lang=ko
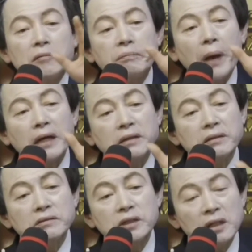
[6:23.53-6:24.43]

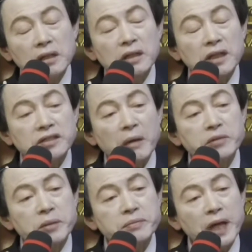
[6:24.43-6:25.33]
백경 1년에
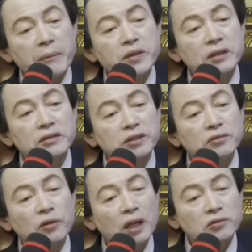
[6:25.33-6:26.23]
33경
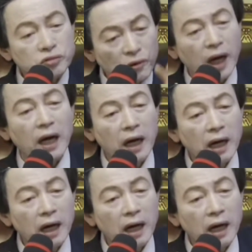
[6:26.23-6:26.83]
정도가 들어와.